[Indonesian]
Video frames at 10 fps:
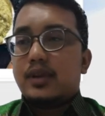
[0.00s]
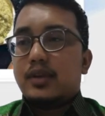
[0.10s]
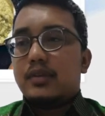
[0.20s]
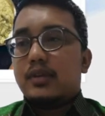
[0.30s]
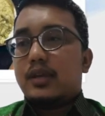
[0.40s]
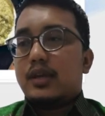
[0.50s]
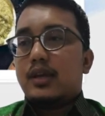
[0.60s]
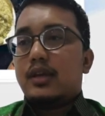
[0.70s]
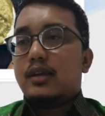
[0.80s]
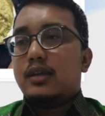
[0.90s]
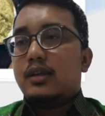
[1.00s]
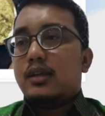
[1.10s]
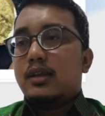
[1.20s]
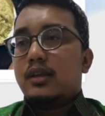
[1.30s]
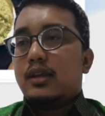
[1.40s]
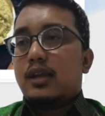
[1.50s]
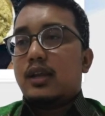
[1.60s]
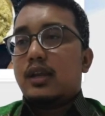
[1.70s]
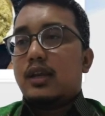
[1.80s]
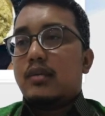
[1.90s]
Berikutnya,
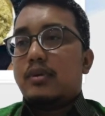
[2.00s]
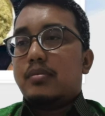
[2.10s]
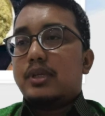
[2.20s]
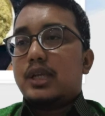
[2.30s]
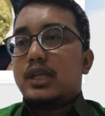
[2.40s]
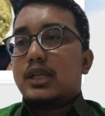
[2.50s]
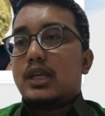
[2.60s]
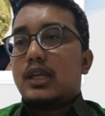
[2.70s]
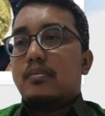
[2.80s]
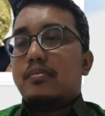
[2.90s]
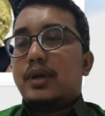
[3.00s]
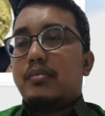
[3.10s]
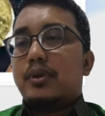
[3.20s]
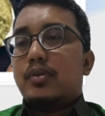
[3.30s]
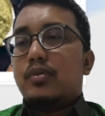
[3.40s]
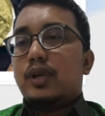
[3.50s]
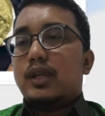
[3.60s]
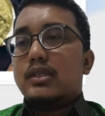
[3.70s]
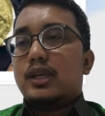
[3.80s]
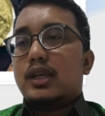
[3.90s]
kalian dapat menjelaskan dampak
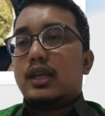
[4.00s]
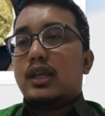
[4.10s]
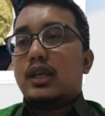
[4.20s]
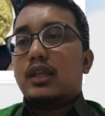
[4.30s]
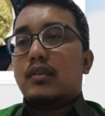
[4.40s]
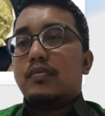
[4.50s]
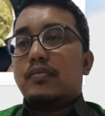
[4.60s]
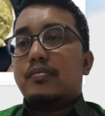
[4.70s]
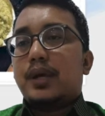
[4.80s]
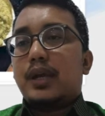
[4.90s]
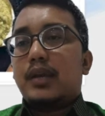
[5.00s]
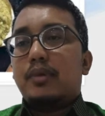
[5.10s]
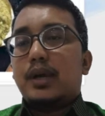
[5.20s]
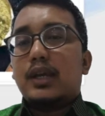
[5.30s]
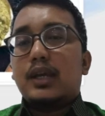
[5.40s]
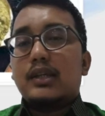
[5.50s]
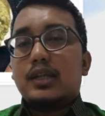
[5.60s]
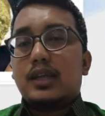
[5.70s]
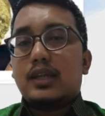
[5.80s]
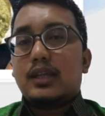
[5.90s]
penggunaan zat adiktif bagi
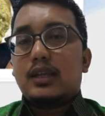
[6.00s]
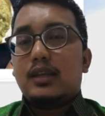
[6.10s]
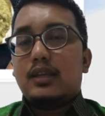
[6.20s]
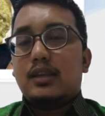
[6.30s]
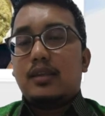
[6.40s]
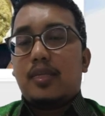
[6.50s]
kesehatan.